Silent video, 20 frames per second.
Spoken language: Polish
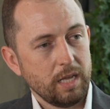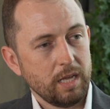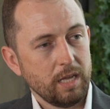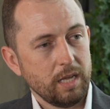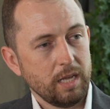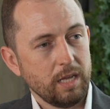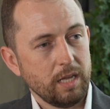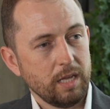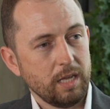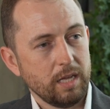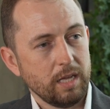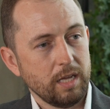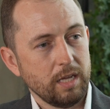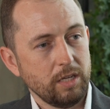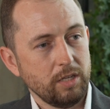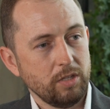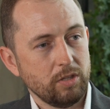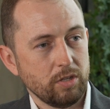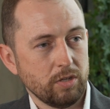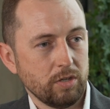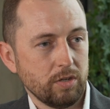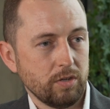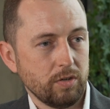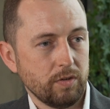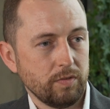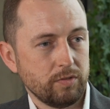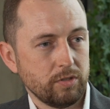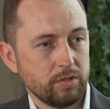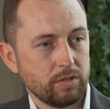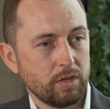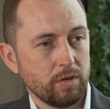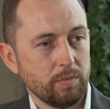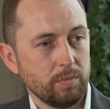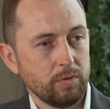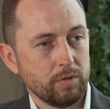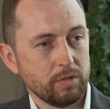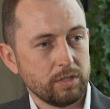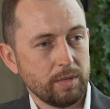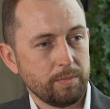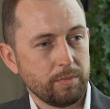E, i to wszystko
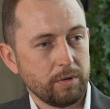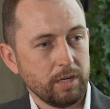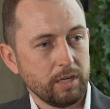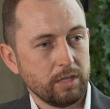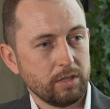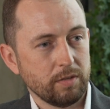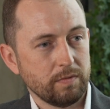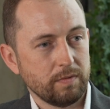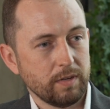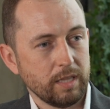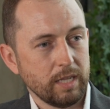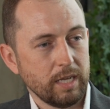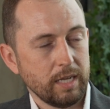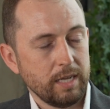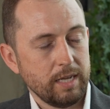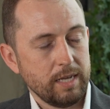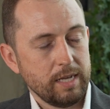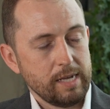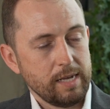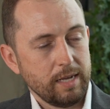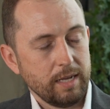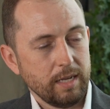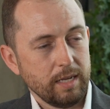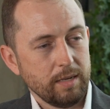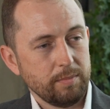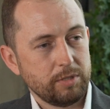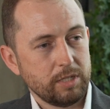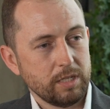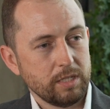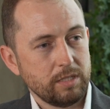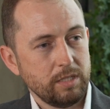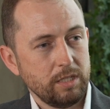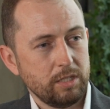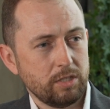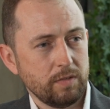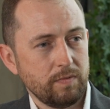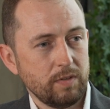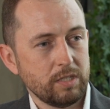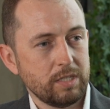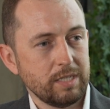było zaprojektowane e, przez nich.
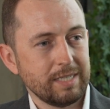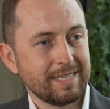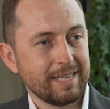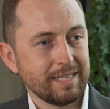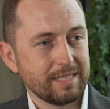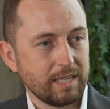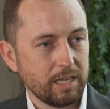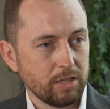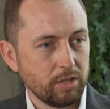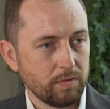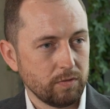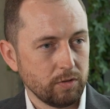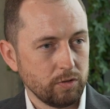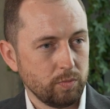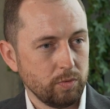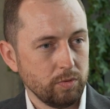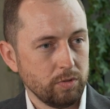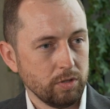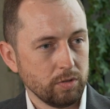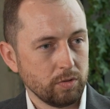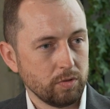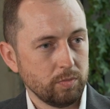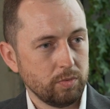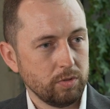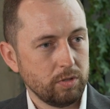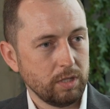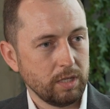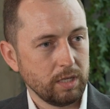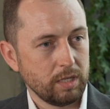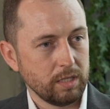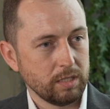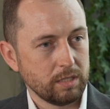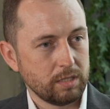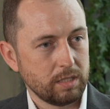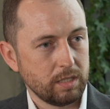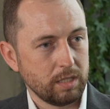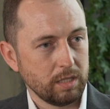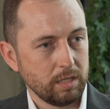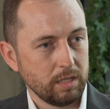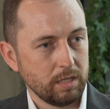Co więcej, jest kaskadowość budynku. Budynek
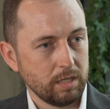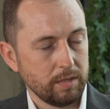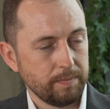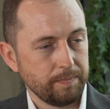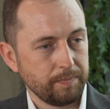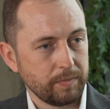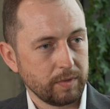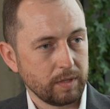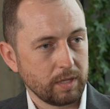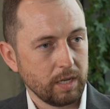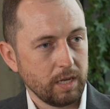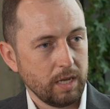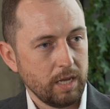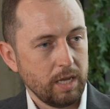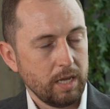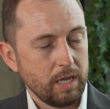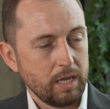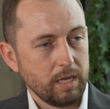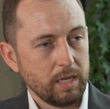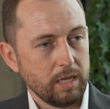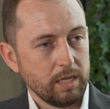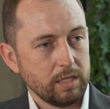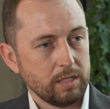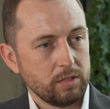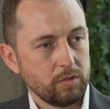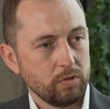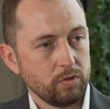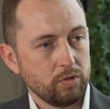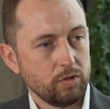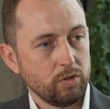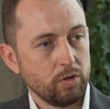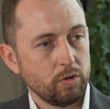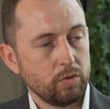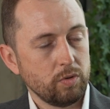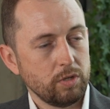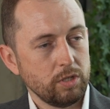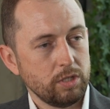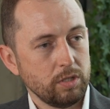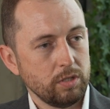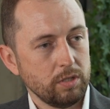jest e, do
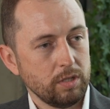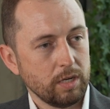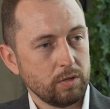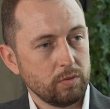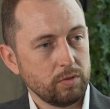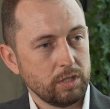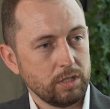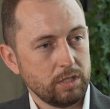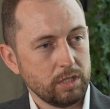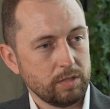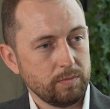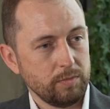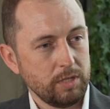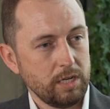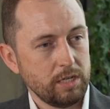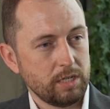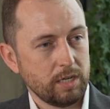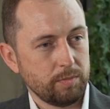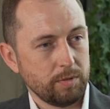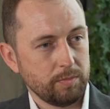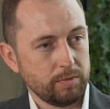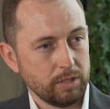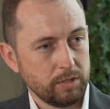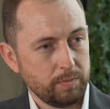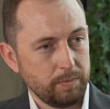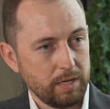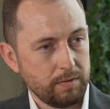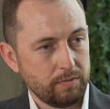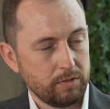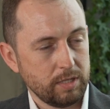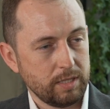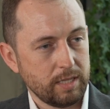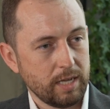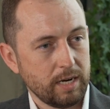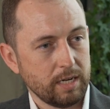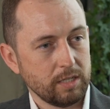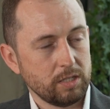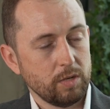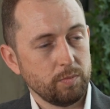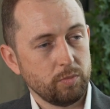góry, na górze się zmniejsza poprzez pierwszy
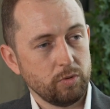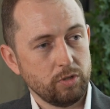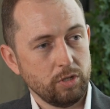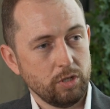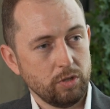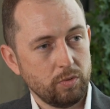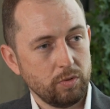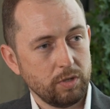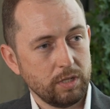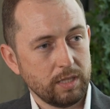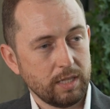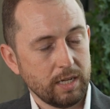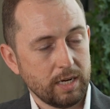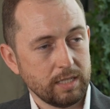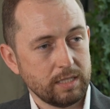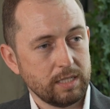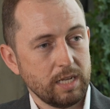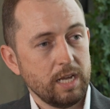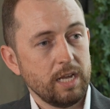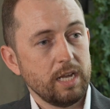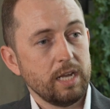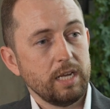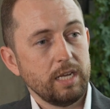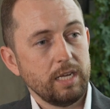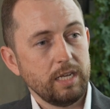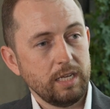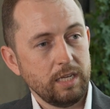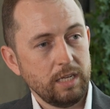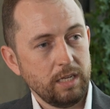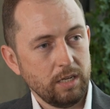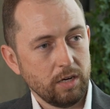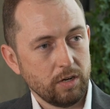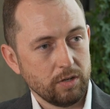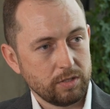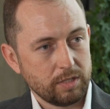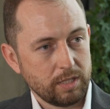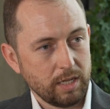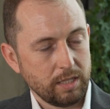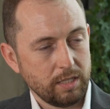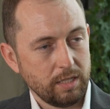taras, później drugi taras i
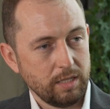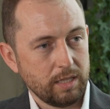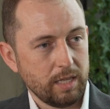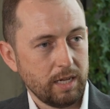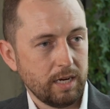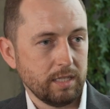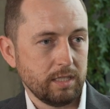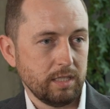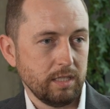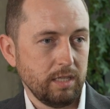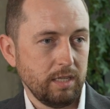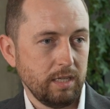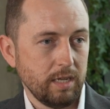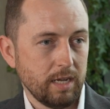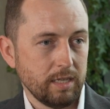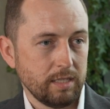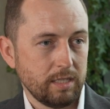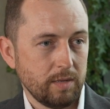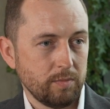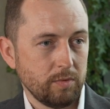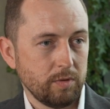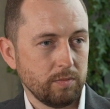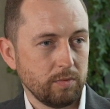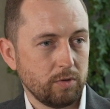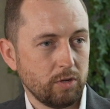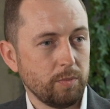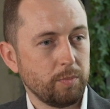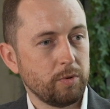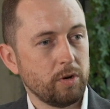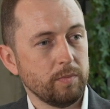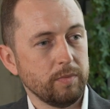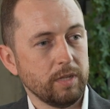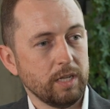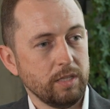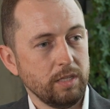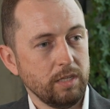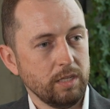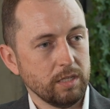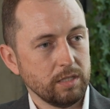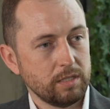ostatni taras, a samą kropką na
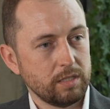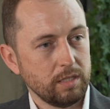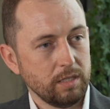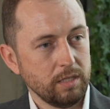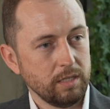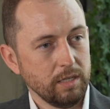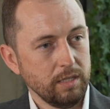D jest